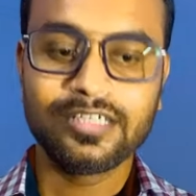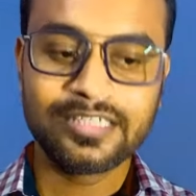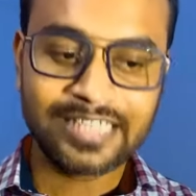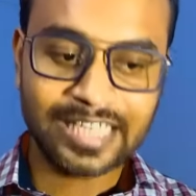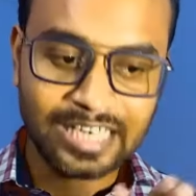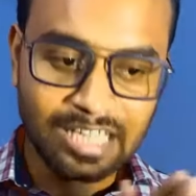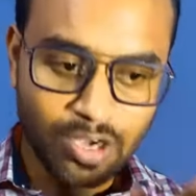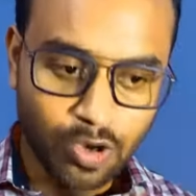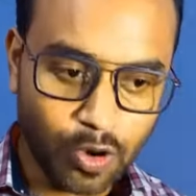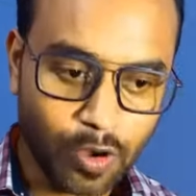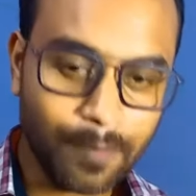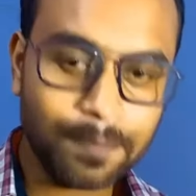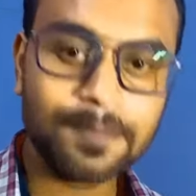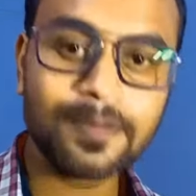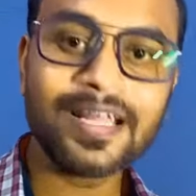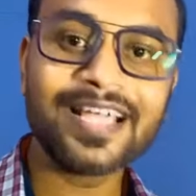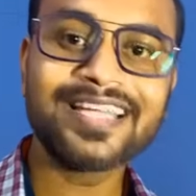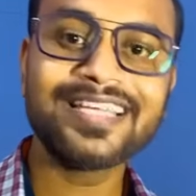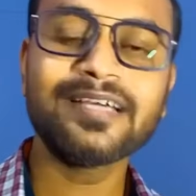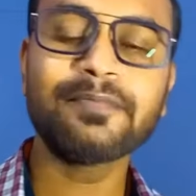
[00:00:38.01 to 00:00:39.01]
যারা
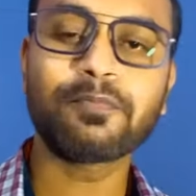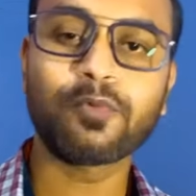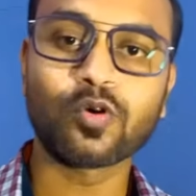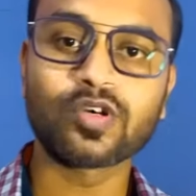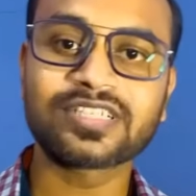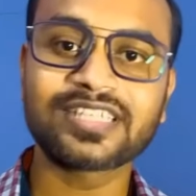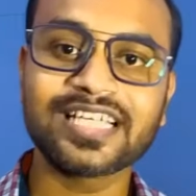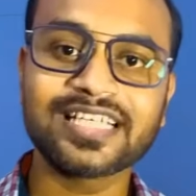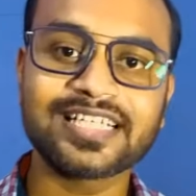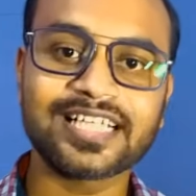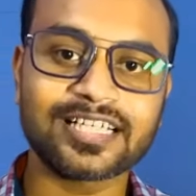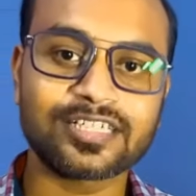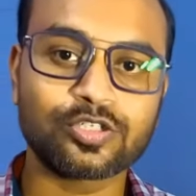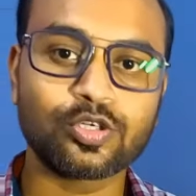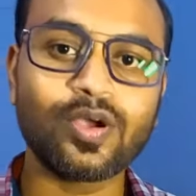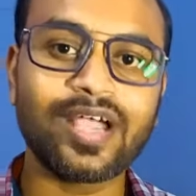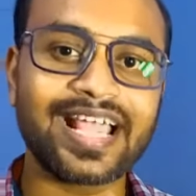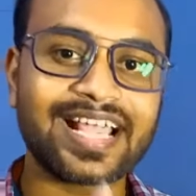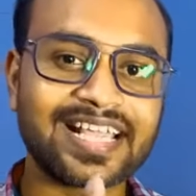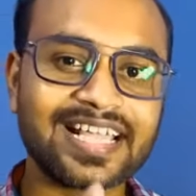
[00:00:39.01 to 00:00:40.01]
অফলাইনে পড়তে যাচ্ছ
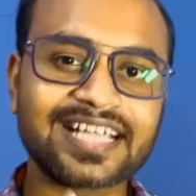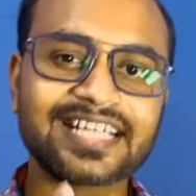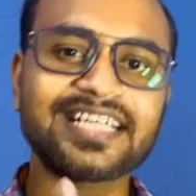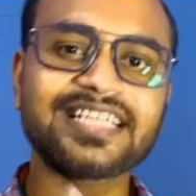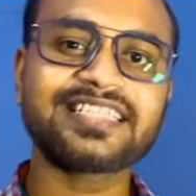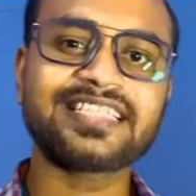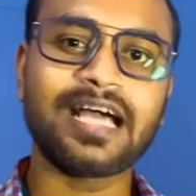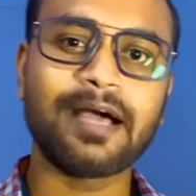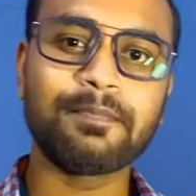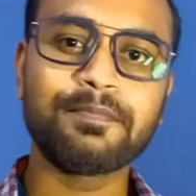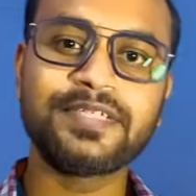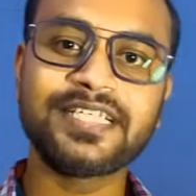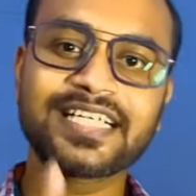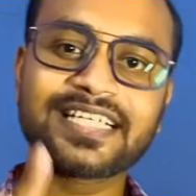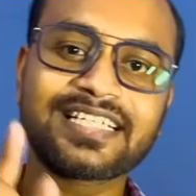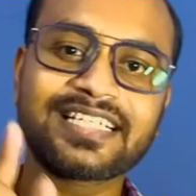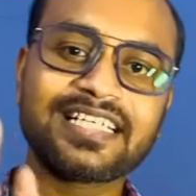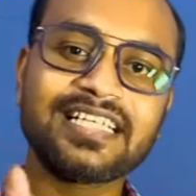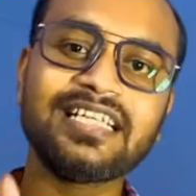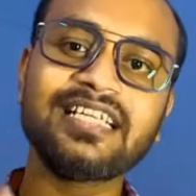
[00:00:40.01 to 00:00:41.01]
এক একটা
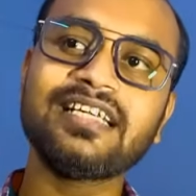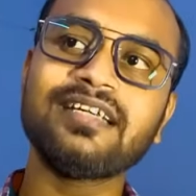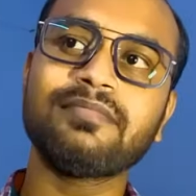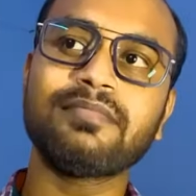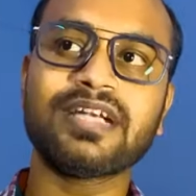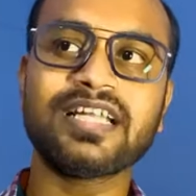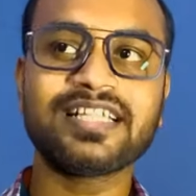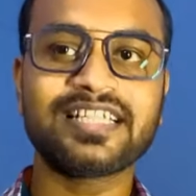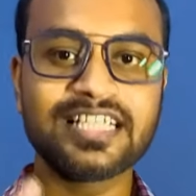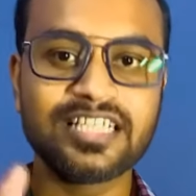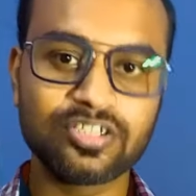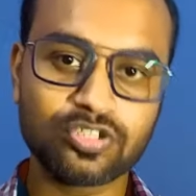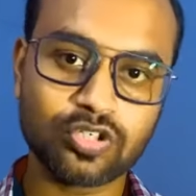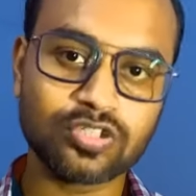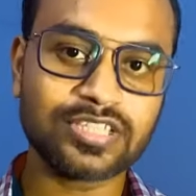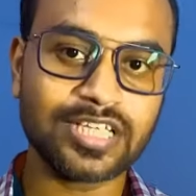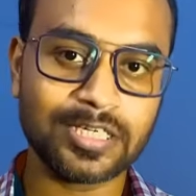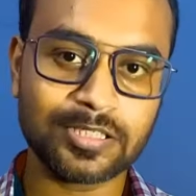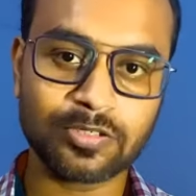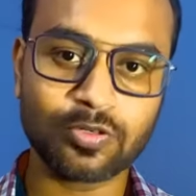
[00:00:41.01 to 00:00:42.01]
সাবজেক্টই মানে তিনশো
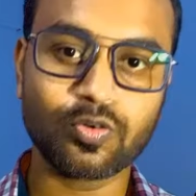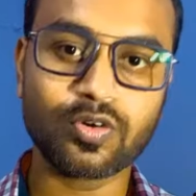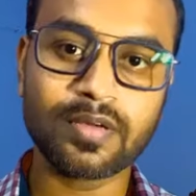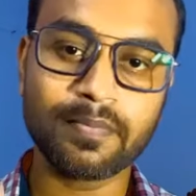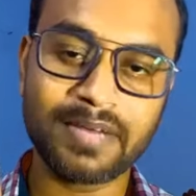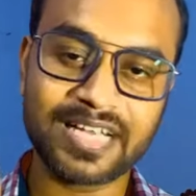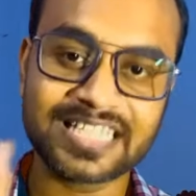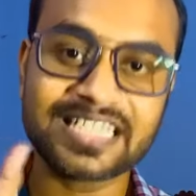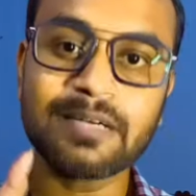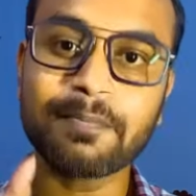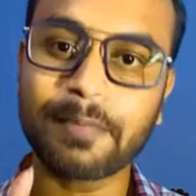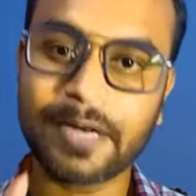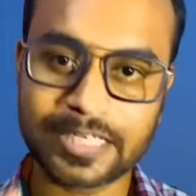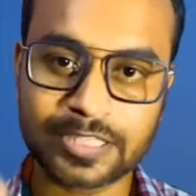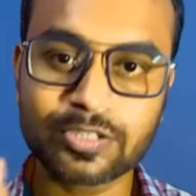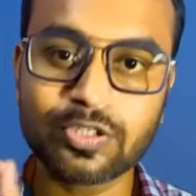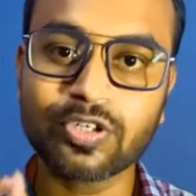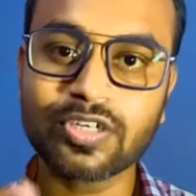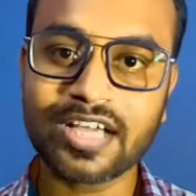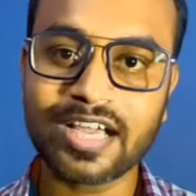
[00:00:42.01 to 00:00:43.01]
চারশো করে মাসে
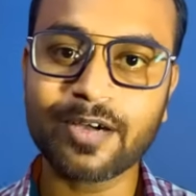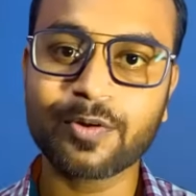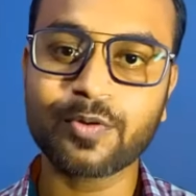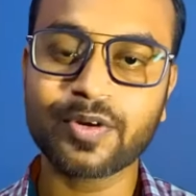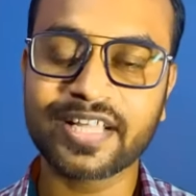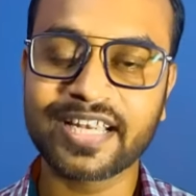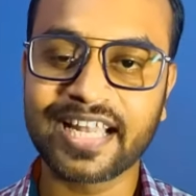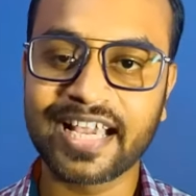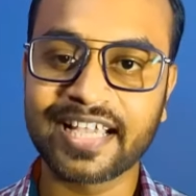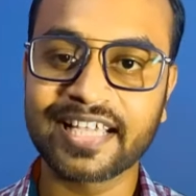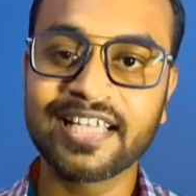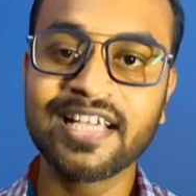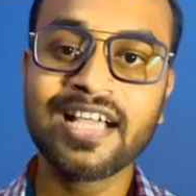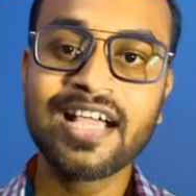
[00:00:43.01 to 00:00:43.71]
পাঁচশো টাকা করে নেয়